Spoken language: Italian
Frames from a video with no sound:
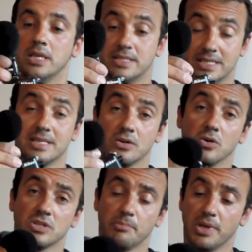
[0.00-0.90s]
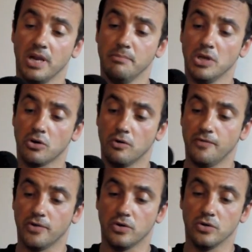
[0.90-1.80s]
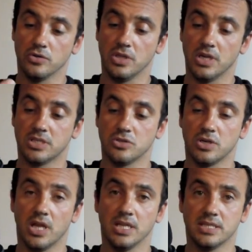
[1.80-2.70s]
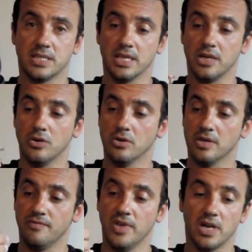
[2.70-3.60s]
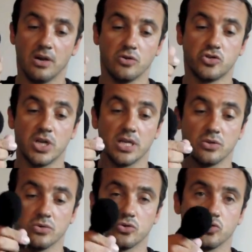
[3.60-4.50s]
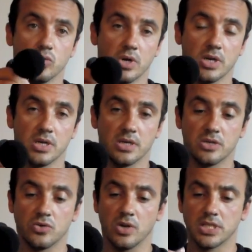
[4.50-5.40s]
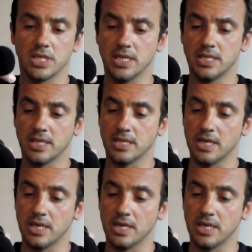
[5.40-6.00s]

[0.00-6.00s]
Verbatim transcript: Stessa cosa per il microfono direzionale stereo che viene alloggiato sul, sulla slitta